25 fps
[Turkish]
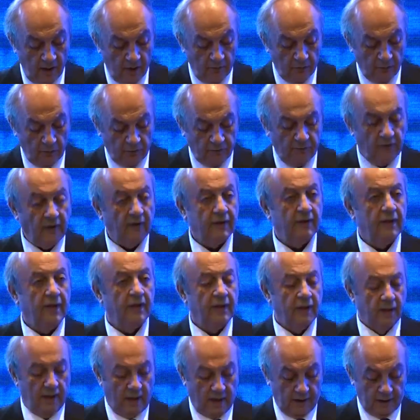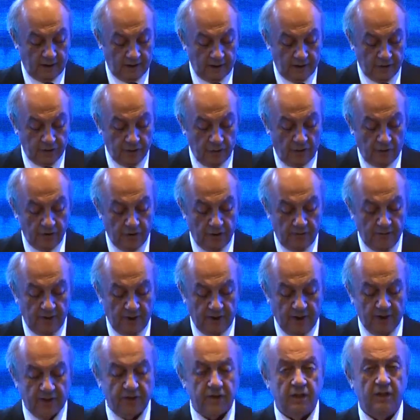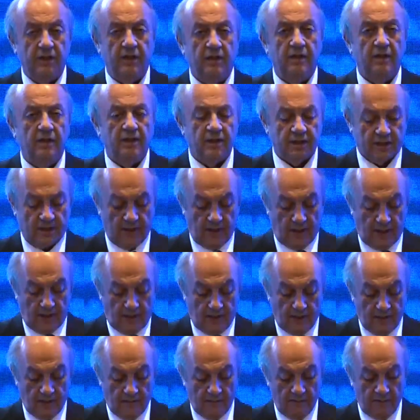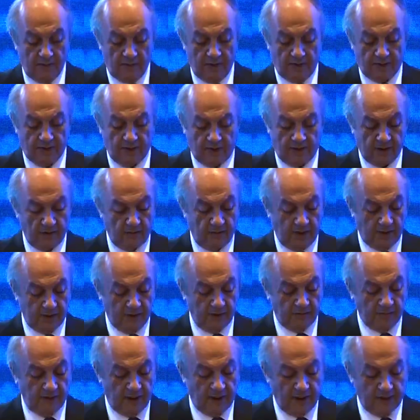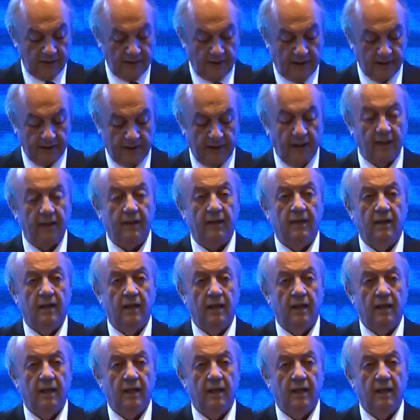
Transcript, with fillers: Mutfaktaki yangını söndürmek için hızla bir takım adımlar atarken